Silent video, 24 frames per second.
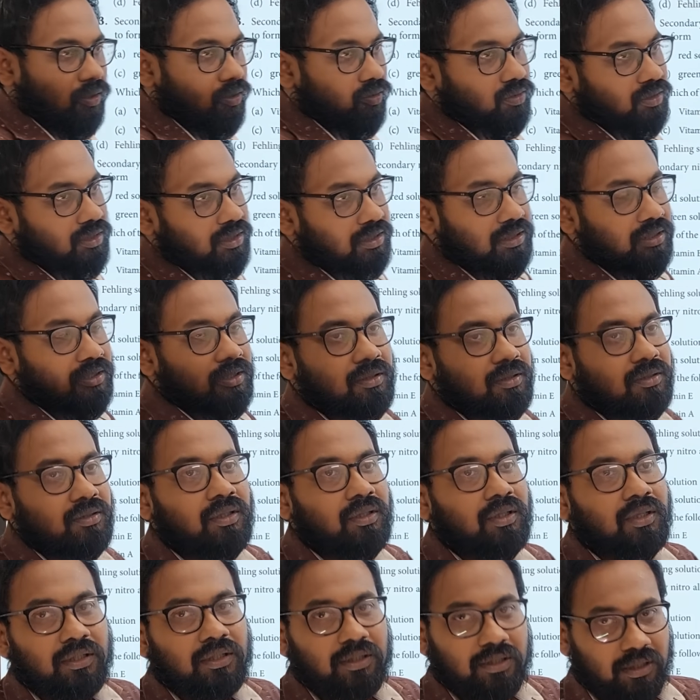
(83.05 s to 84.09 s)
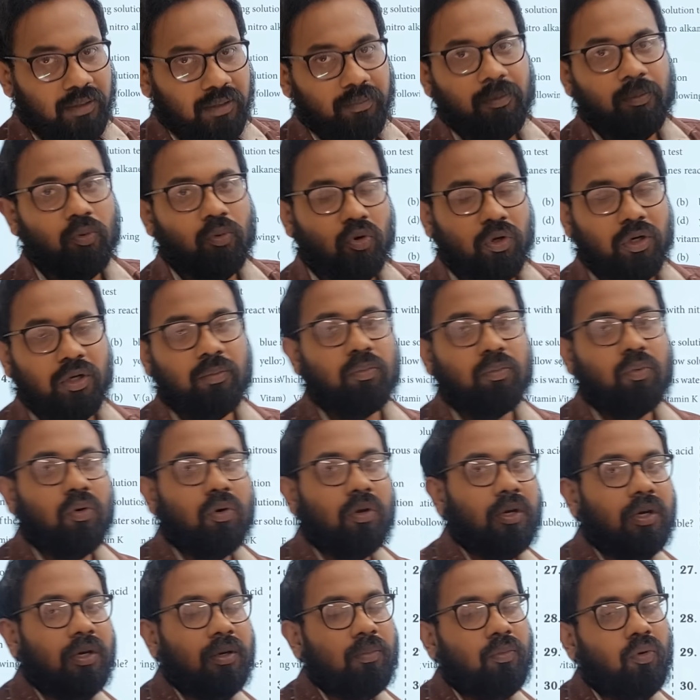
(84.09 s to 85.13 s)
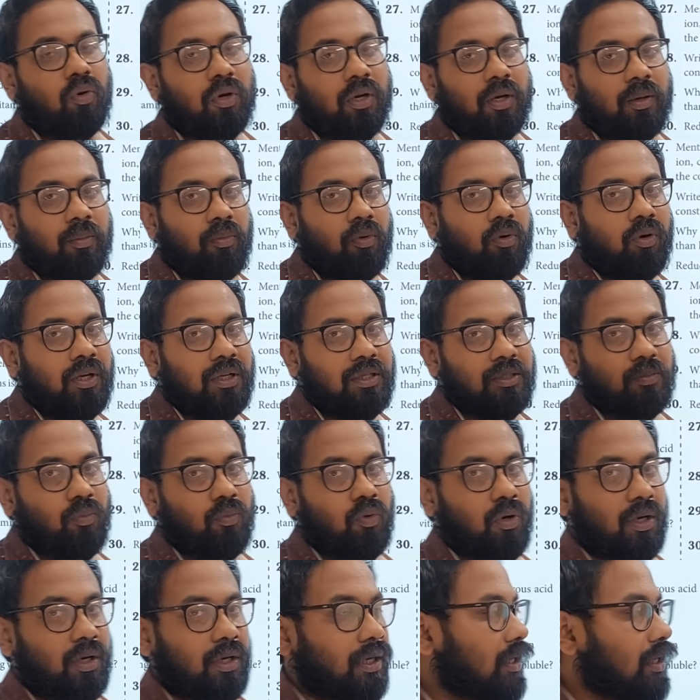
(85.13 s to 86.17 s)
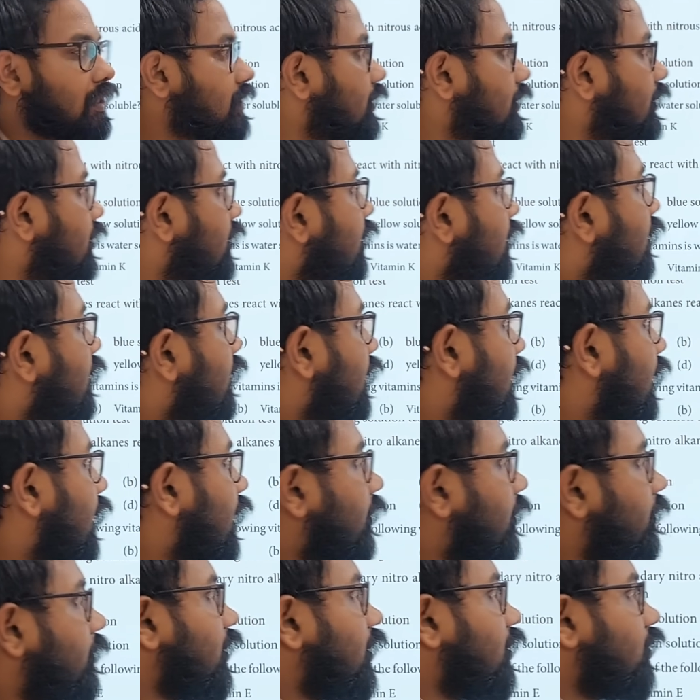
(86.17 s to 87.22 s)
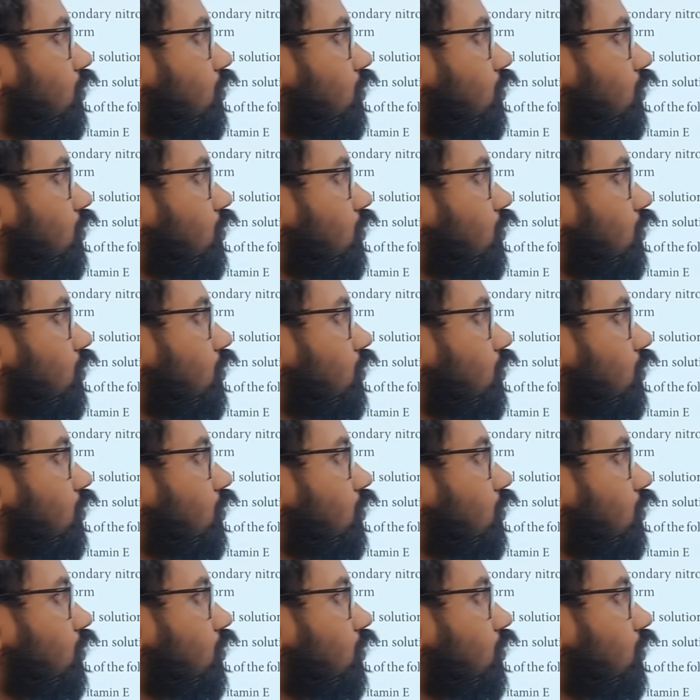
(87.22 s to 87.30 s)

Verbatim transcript: ஆக்சிஜன் இதெல்லாமே போரிக் போர போர போராக்ஸ் போராக் ஆசிட் எல்லாமே